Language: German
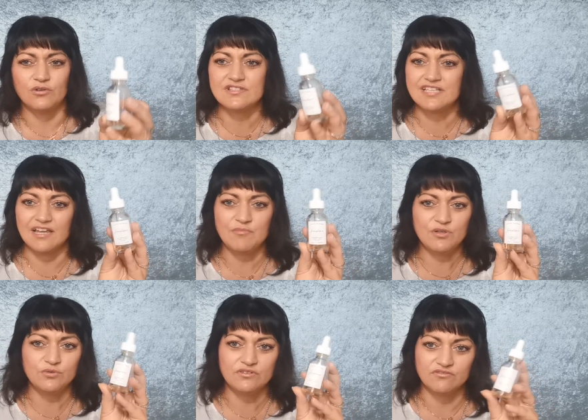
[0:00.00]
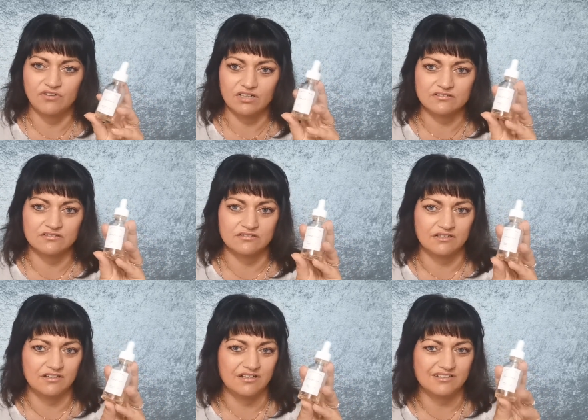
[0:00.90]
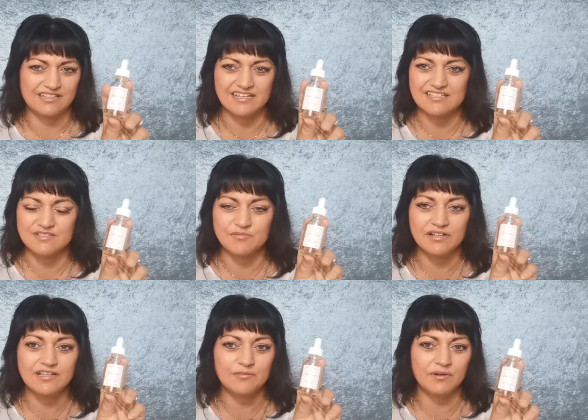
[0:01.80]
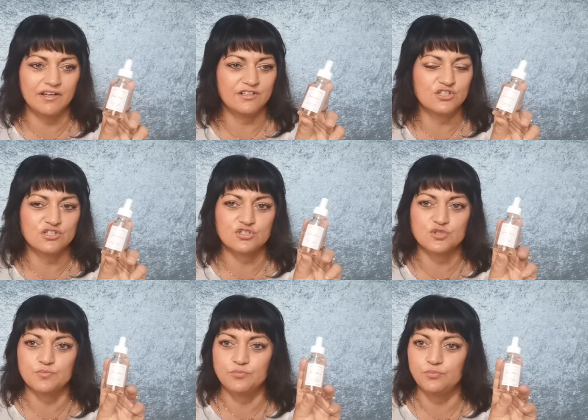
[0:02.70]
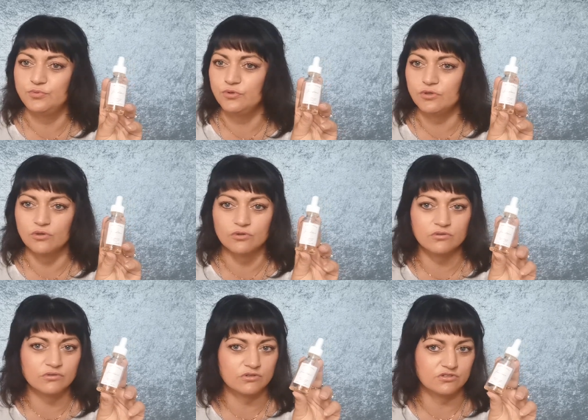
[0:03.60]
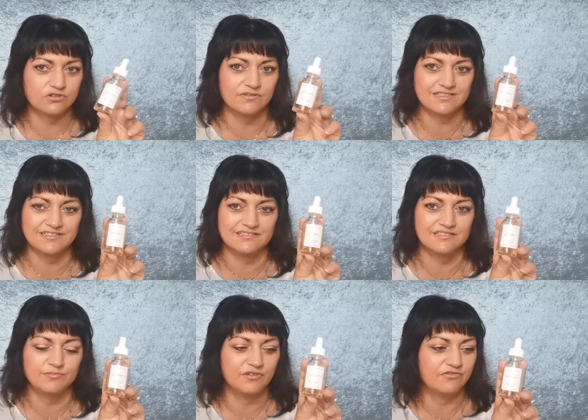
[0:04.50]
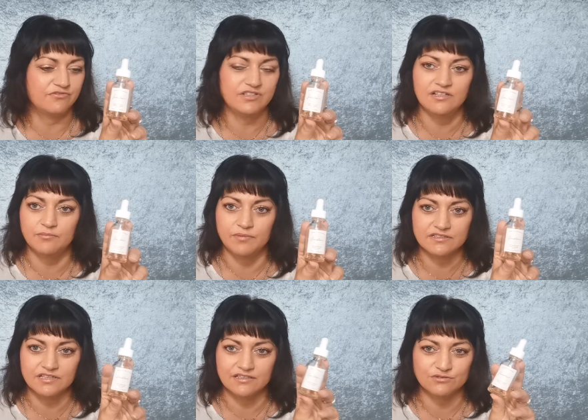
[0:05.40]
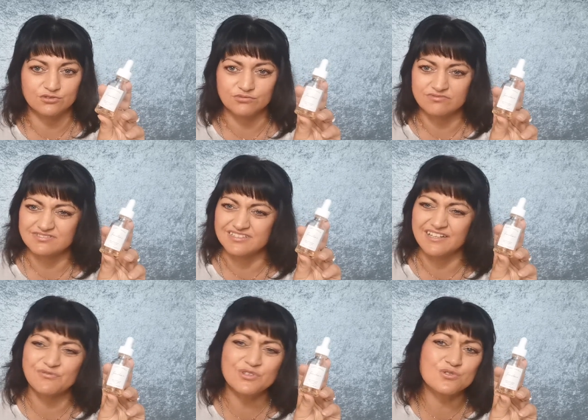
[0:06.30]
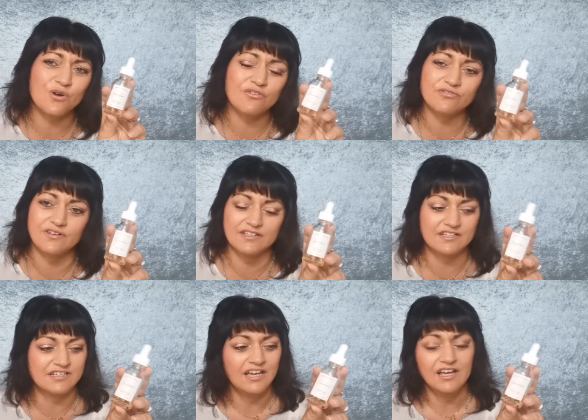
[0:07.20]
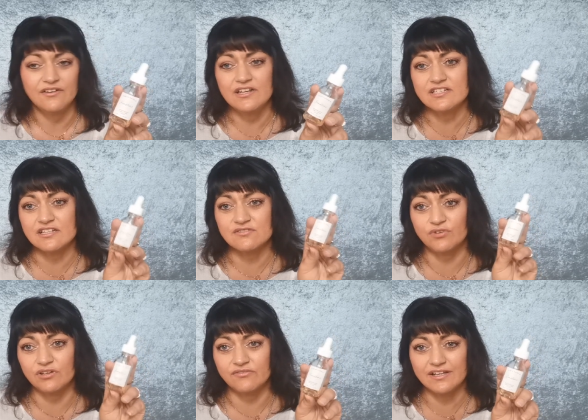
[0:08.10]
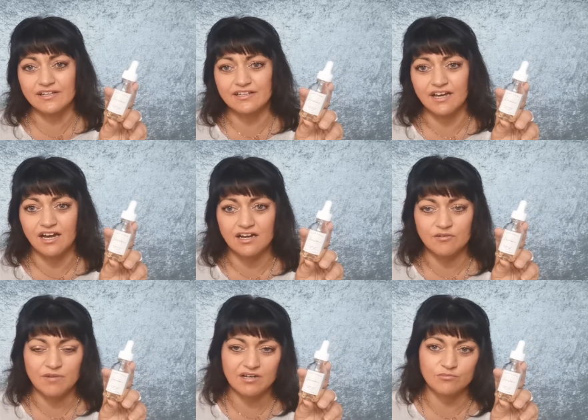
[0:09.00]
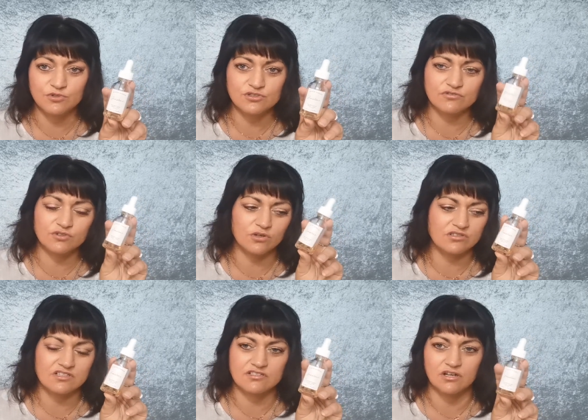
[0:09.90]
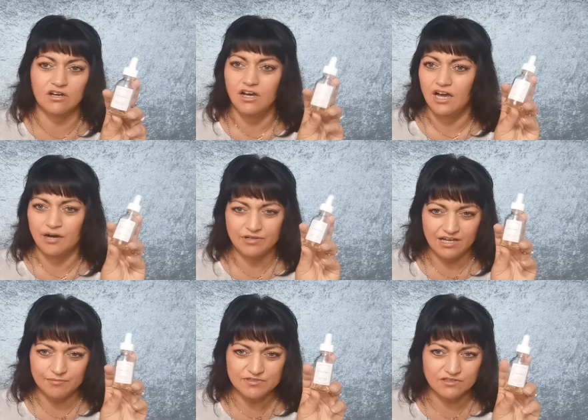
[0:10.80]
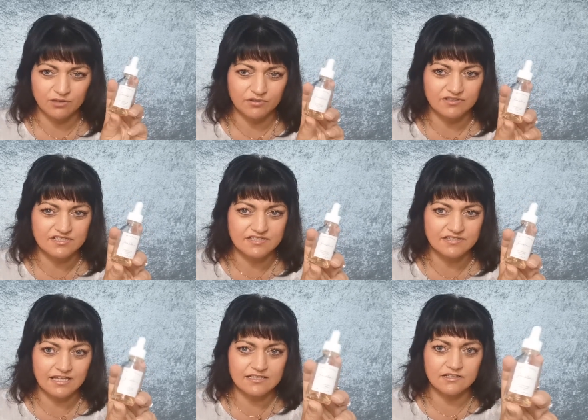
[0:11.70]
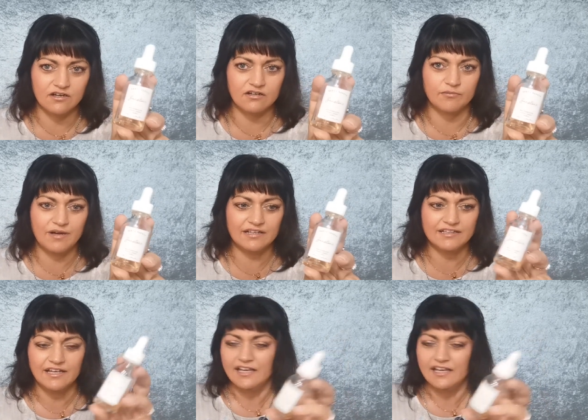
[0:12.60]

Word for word: Und 10 Minuten warten, da ist mir lieber eine Spur Spülung oder sowas, das ist mir viel besser. Also so ist einfach zu aufwendig. Wenn ich das vorneweg in die Haare machen muss, auf trockenes Haar, aber hier habe ich es glaube ich ins nasse Haar gemacht.